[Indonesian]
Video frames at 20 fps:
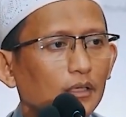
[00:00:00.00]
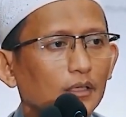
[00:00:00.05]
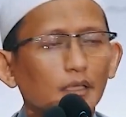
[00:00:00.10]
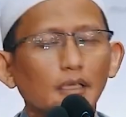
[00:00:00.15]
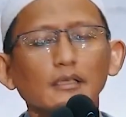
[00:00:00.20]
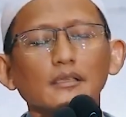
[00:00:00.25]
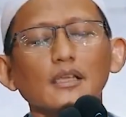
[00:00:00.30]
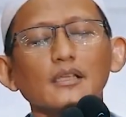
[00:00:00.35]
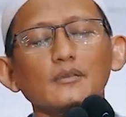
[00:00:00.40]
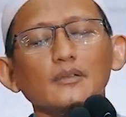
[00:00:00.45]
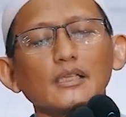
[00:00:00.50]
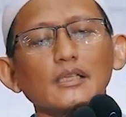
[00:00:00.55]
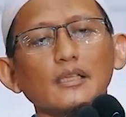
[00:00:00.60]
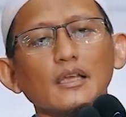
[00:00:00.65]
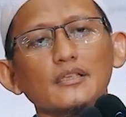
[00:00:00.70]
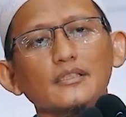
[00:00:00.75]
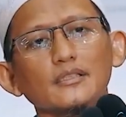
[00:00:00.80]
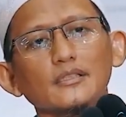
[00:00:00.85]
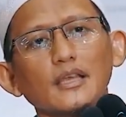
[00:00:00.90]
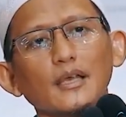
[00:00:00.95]
Kita
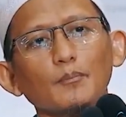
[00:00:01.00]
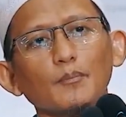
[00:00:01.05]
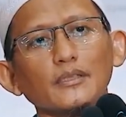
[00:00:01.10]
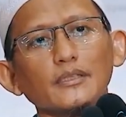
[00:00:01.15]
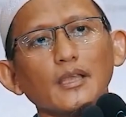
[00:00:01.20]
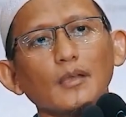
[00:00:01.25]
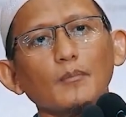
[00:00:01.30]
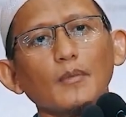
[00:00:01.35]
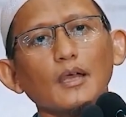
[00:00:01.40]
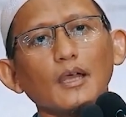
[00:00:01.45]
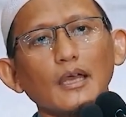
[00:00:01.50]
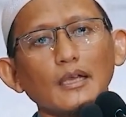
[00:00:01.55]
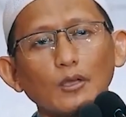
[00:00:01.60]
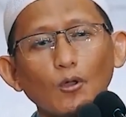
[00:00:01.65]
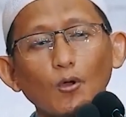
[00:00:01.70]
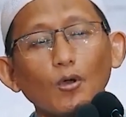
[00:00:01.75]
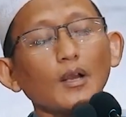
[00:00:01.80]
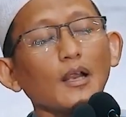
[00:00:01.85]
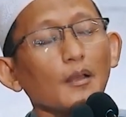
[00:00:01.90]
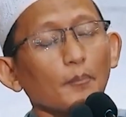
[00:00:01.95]
tidak sedang menyamakan
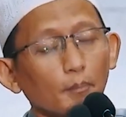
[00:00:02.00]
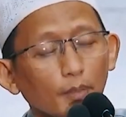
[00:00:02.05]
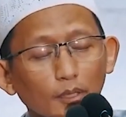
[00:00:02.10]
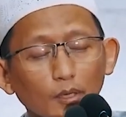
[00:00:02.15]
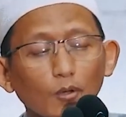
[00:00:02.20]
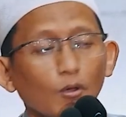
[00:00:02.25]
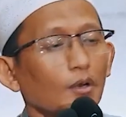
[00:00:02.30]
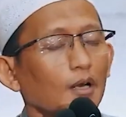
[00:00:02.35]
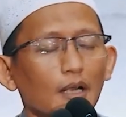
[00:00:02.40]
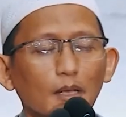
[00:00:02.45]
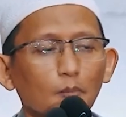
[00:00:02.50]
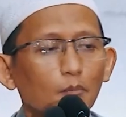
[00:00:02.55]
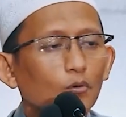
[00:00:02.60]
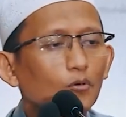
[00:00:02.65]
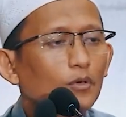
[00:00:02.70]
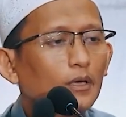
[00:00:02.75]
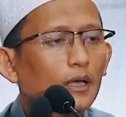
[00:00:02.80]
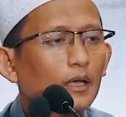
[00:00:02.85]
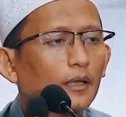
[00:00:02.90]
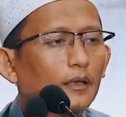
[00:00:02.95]
orang per orang,
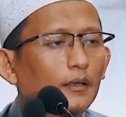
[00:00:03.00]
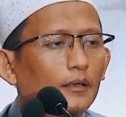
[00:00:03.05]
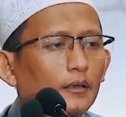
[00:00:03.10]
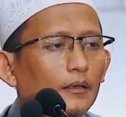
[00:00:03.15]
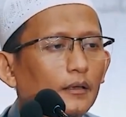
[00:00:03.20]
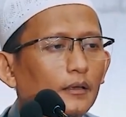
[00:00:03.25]
bukan.